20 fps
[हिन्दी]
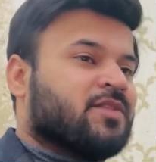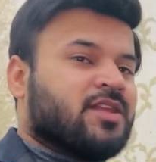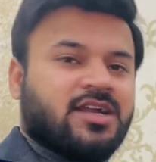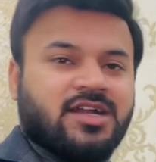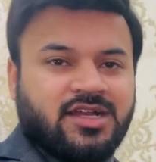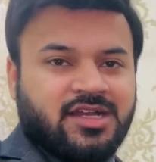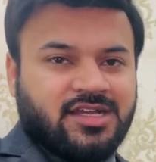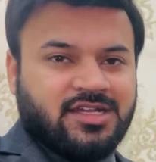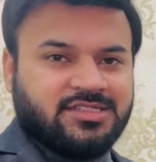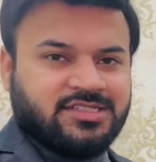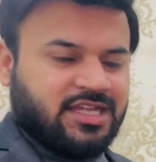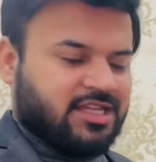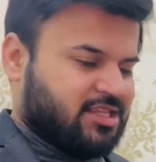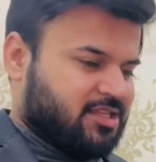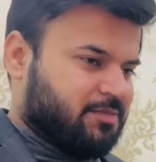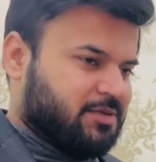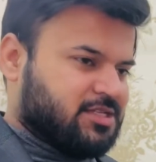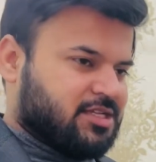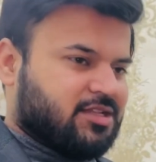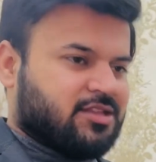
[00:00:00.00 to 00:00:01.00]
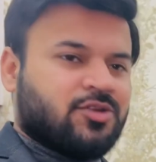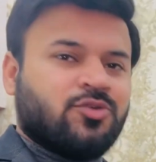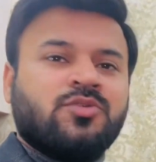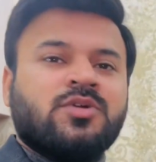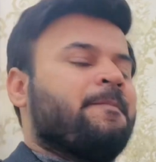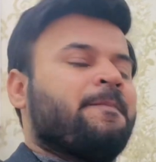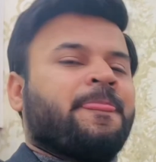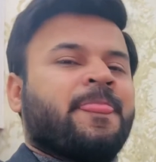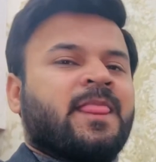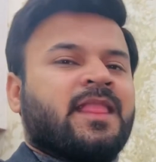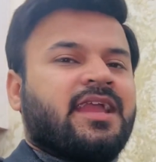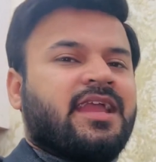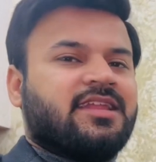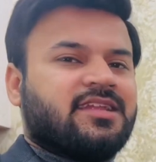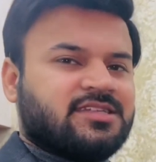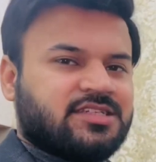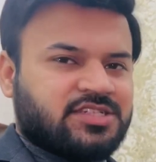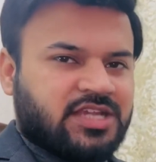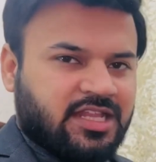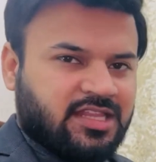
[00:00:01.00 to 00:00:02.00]
आ, शादी पे चलता हूँ
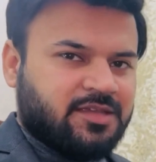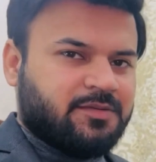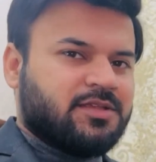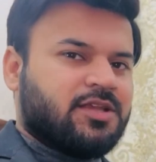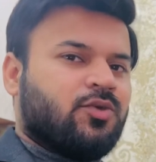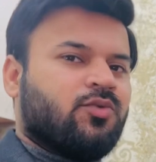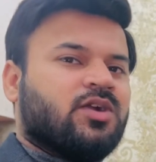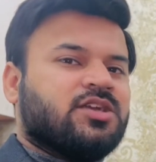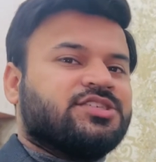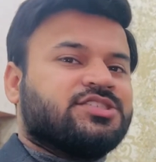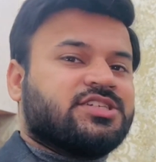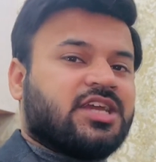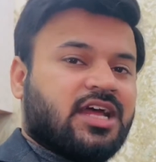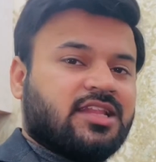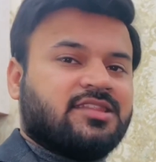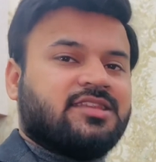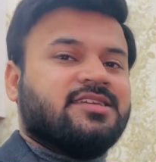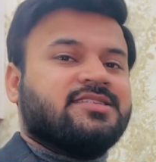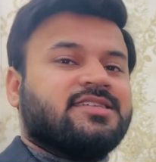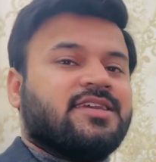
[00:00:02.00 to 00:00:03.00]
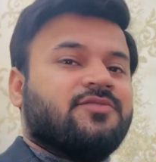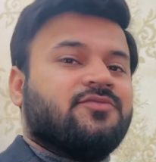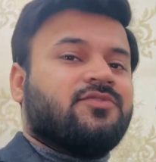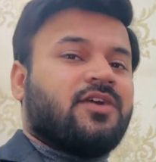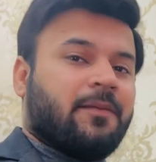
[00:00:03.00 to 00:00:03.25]
इधर से शादी पे जाऊँगा शादी से